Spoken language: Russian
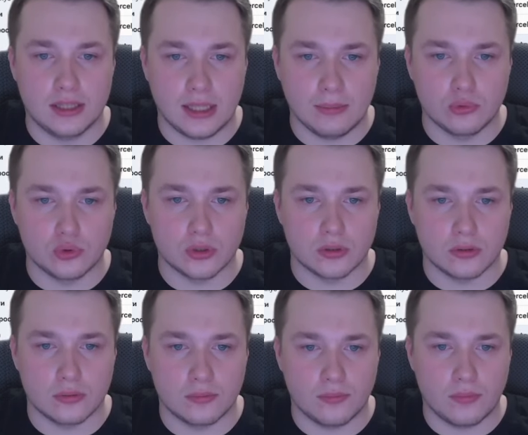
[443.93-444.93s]
Нам
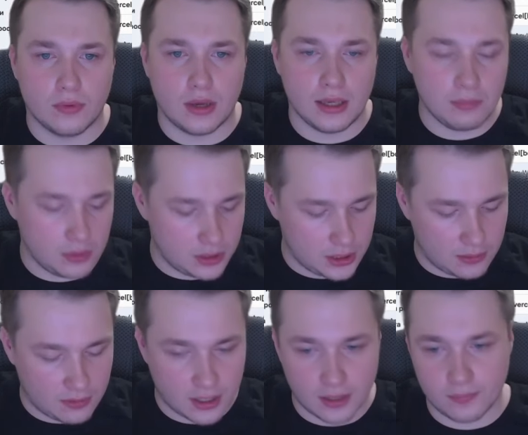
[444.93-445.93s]
нужен IP
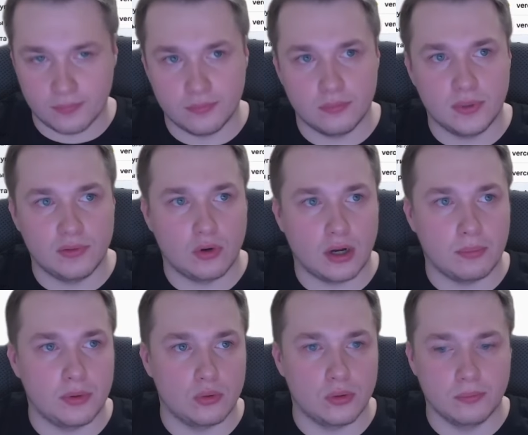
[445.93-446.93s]
сервака. Мы его
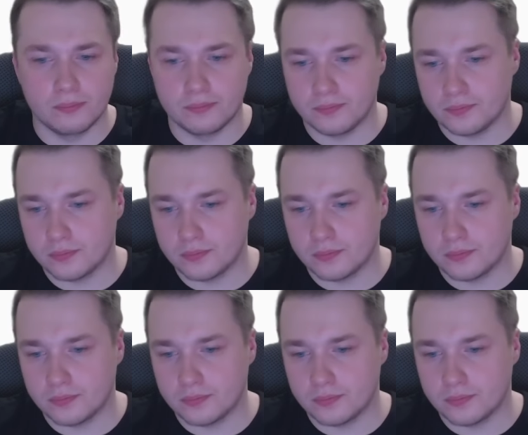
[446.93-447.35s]
копируем.